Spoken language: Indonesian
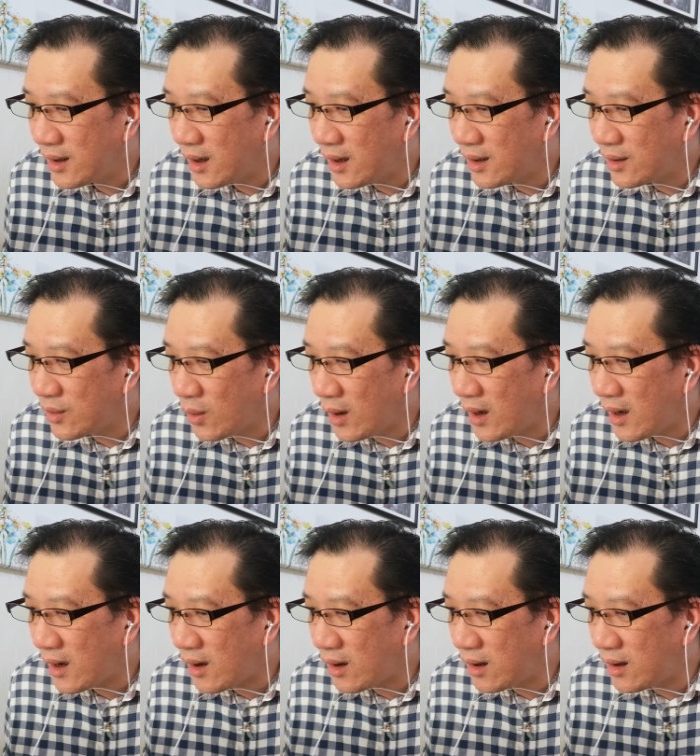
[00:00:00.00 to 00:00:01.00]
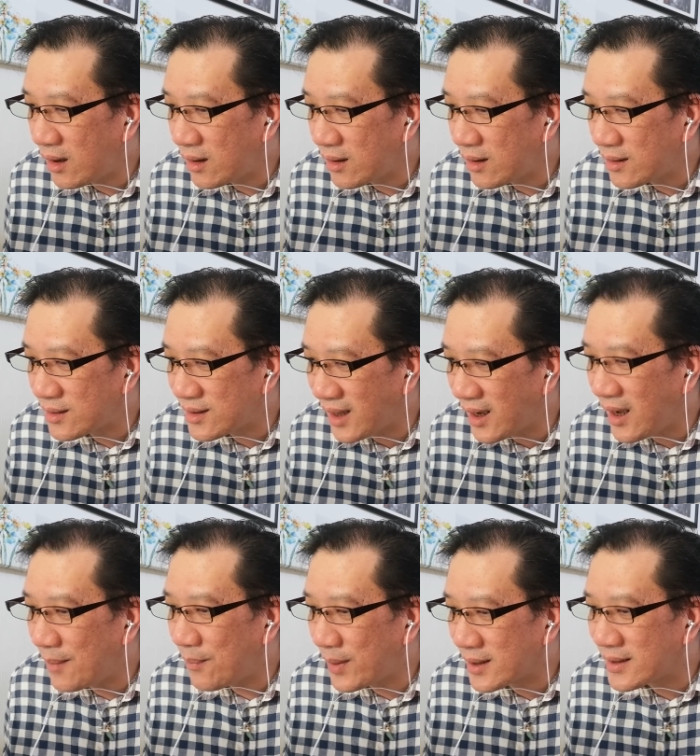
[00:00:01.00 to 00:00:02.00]
eh, dua
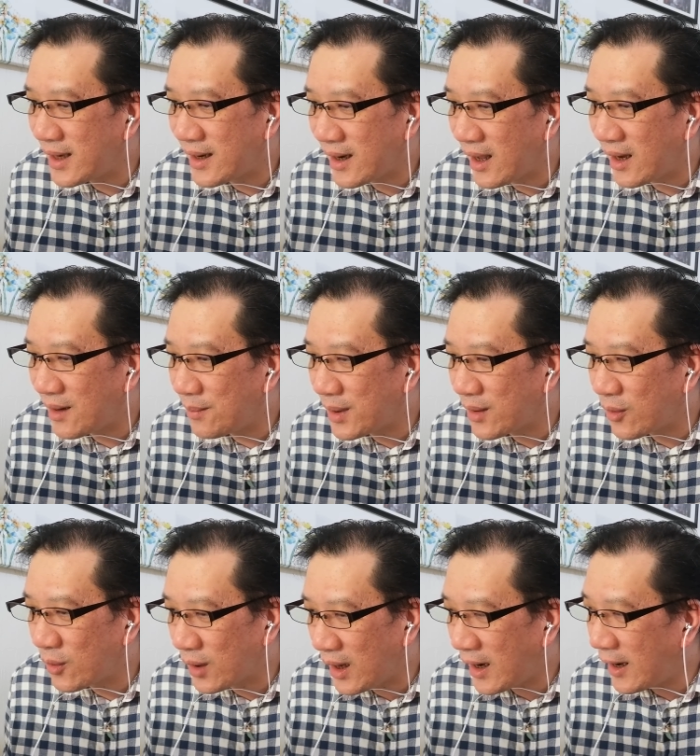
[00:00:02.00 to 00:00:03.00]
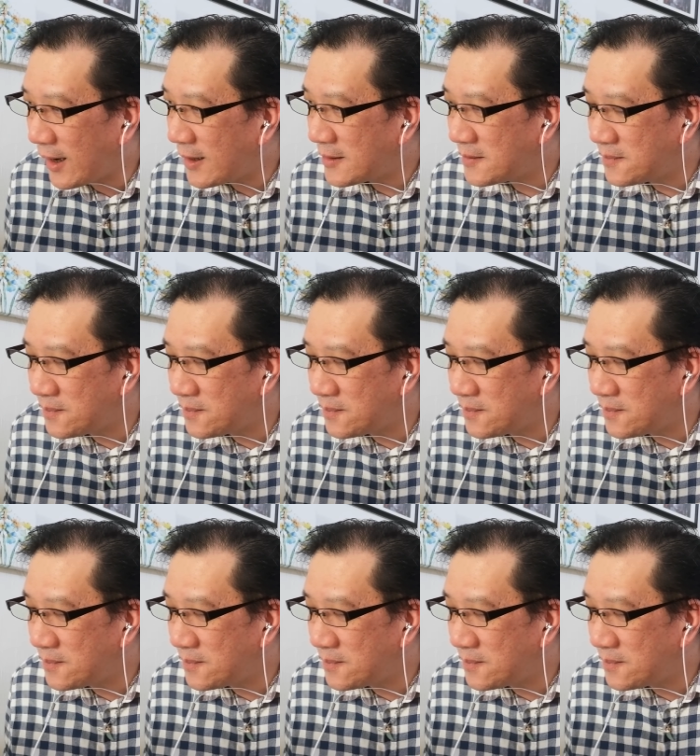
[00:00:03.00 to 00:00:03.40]
setengah persen lah lebih kurang ya.